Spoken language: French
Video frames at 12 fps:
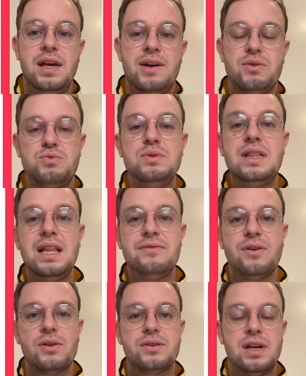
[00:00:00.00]
Et ensuite,
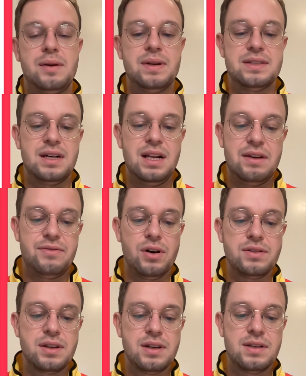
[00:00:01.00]
l'effort. Et eh bien ça,
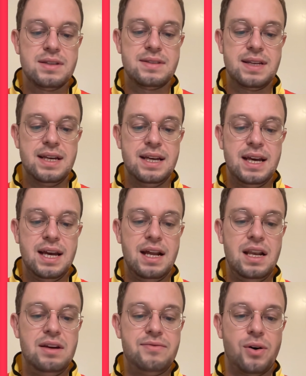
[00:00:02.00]
l'effort, c'est
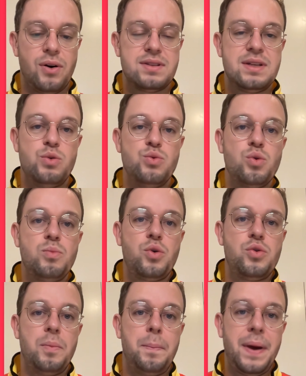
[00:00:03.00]
l'effort. C'est le
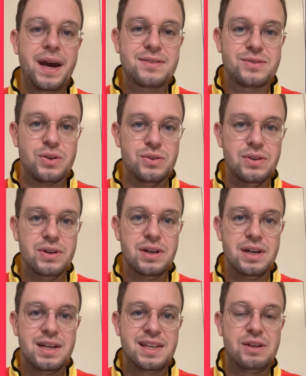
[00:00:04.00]
nombre de personnes
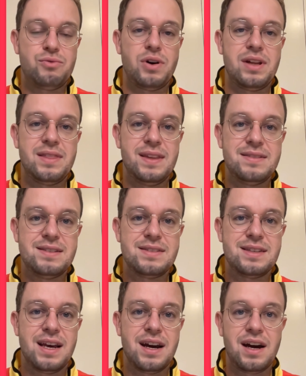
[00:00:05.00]
qui vont être
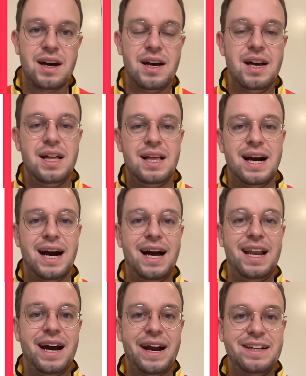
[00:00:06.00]
nécessaires
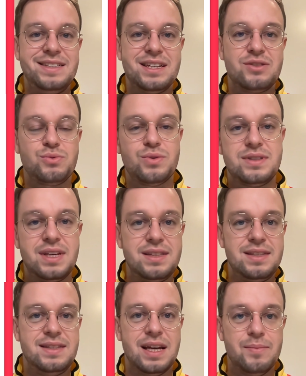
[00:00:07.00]
à la réalisation de
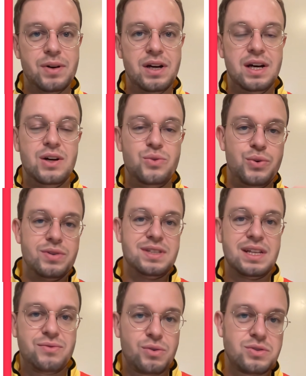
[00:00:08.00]
cet item, de
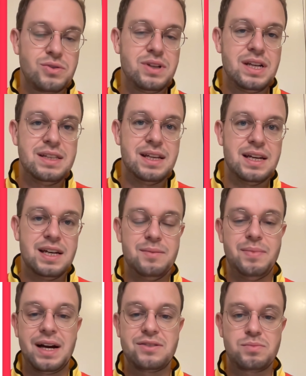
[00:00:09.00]
cette fonctionnalité.
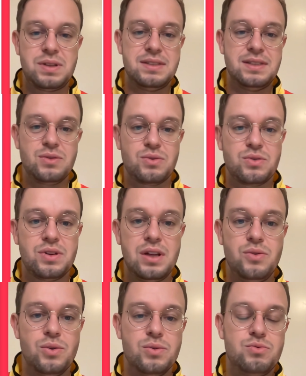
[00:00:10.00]
Par exemple, ici, on en a
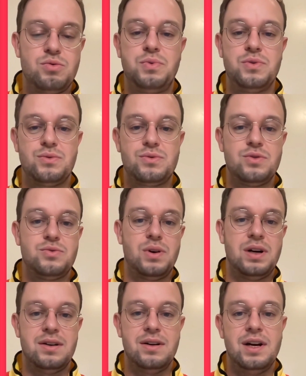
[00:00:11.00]
deux. Supposons que ce
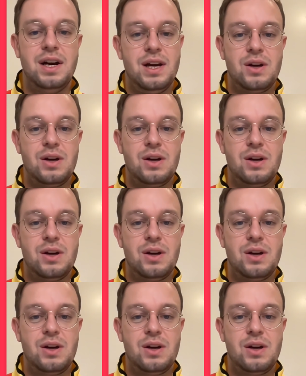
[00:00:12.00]
soit